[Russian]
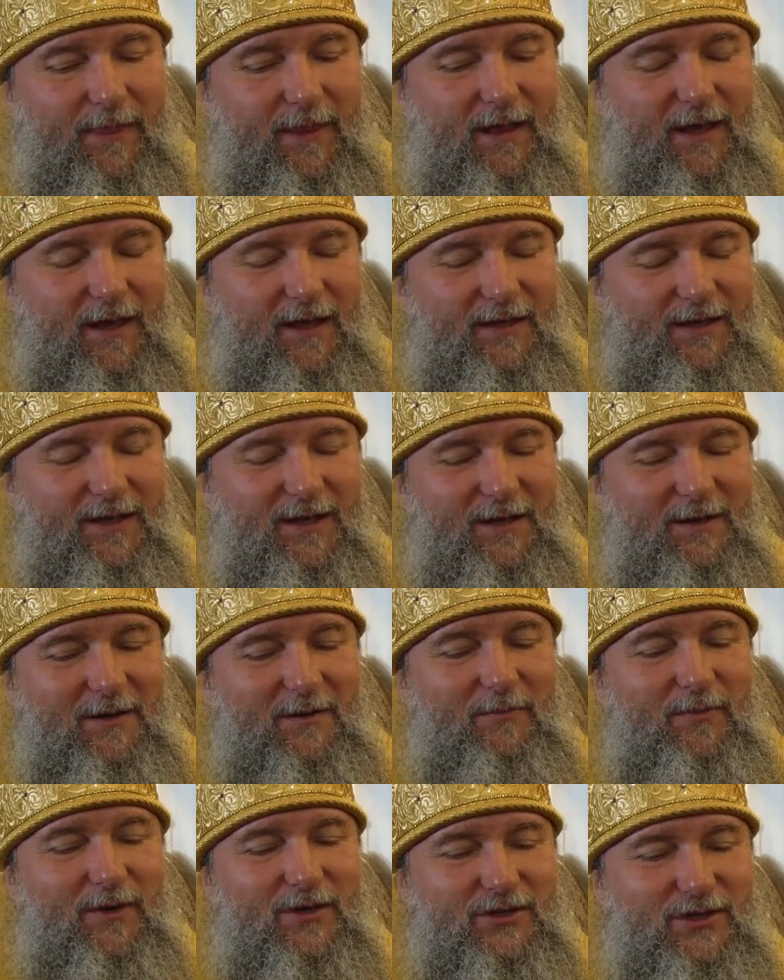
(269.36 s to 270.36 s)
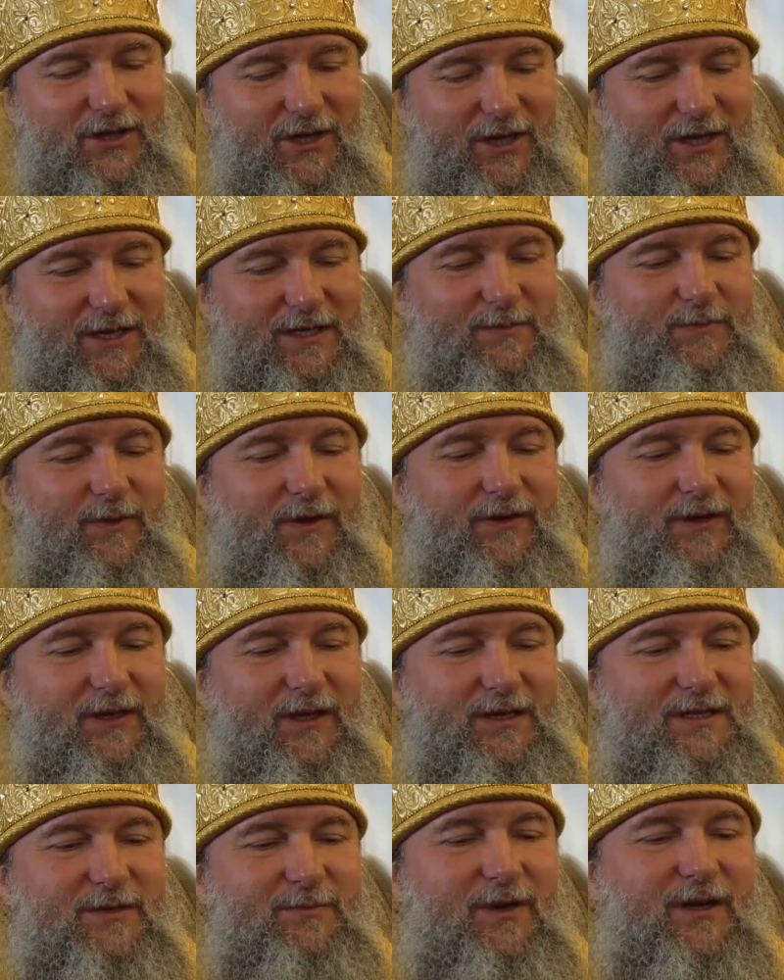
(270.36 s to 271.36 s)
И они пошли,
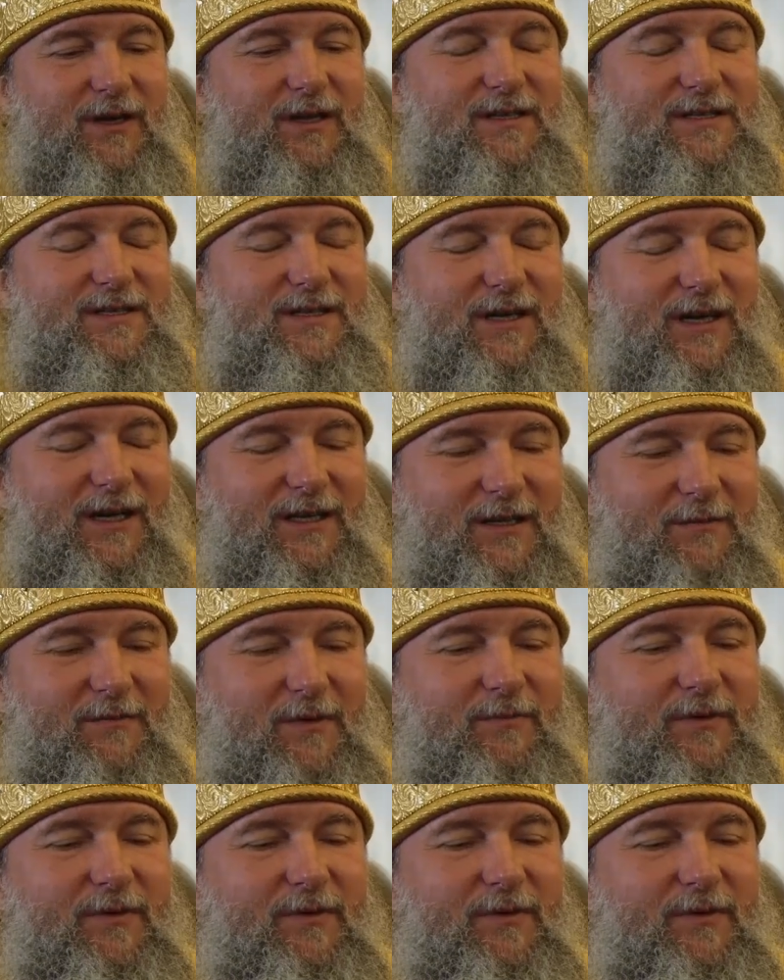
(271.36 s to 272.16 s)
исповедали себя христианами,